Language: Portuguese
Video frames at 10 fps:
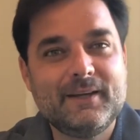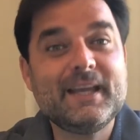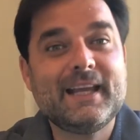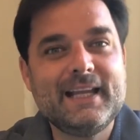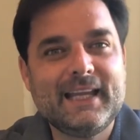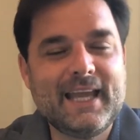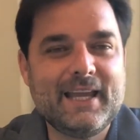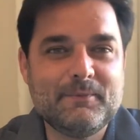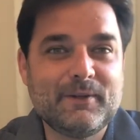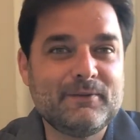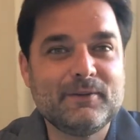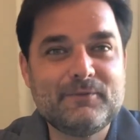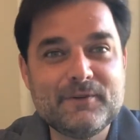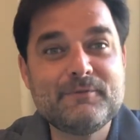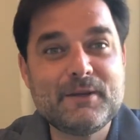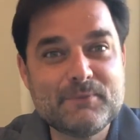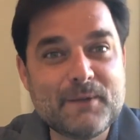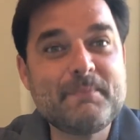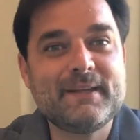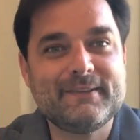O que, que ele quer. E muitas vezes eu vejo muita
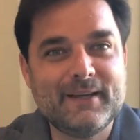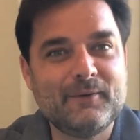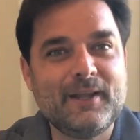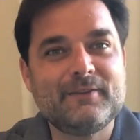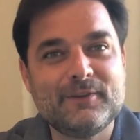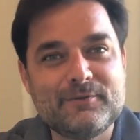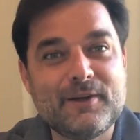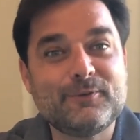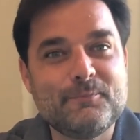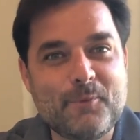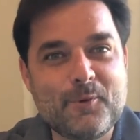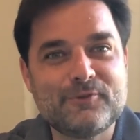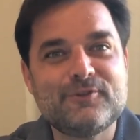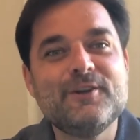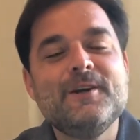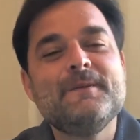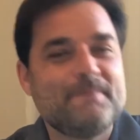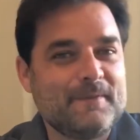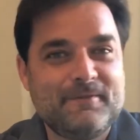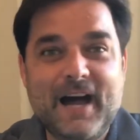pressão, né? Às vezes eu faço um post,
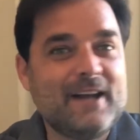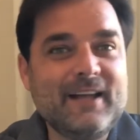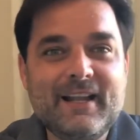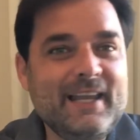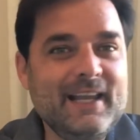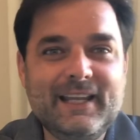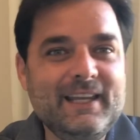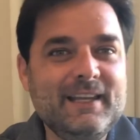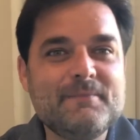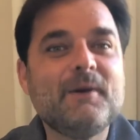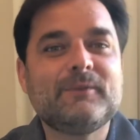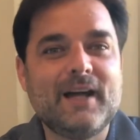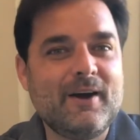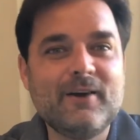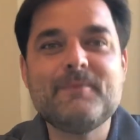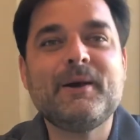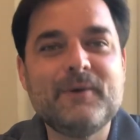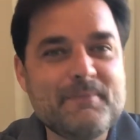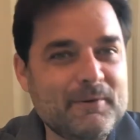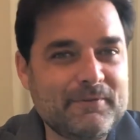vários, ah, lê ali, irmão, tá, olha como é que o
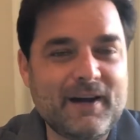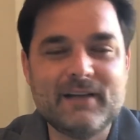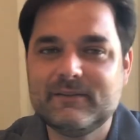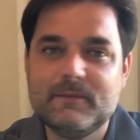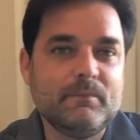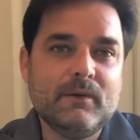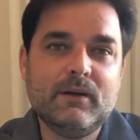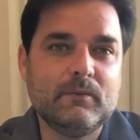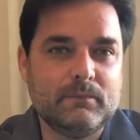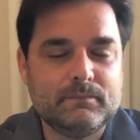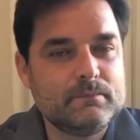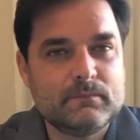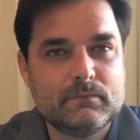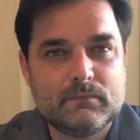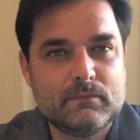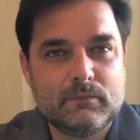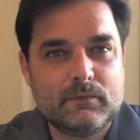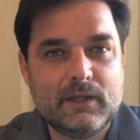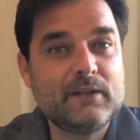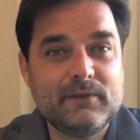irmão faz. Não.
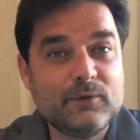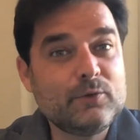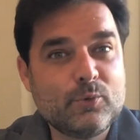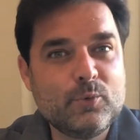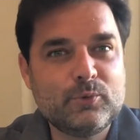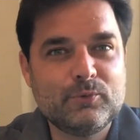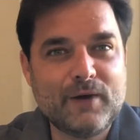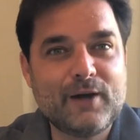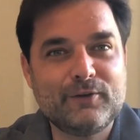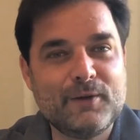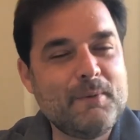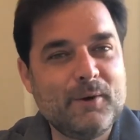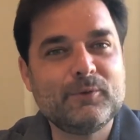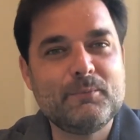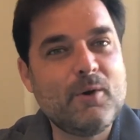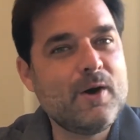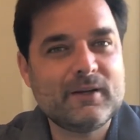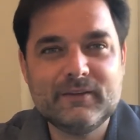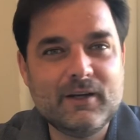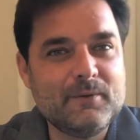E às vezes eu escuto vários irmãos no
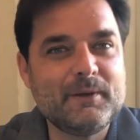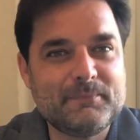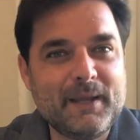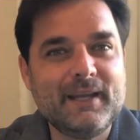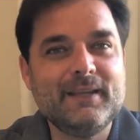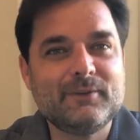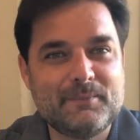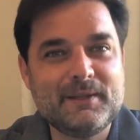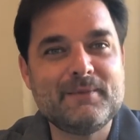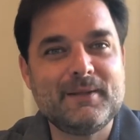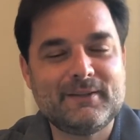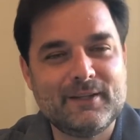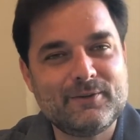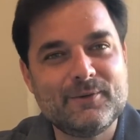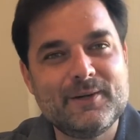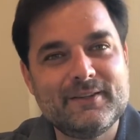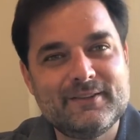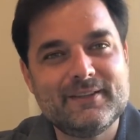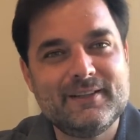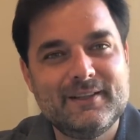inbox, não, mas espera aí, eu também tenho minhas questões.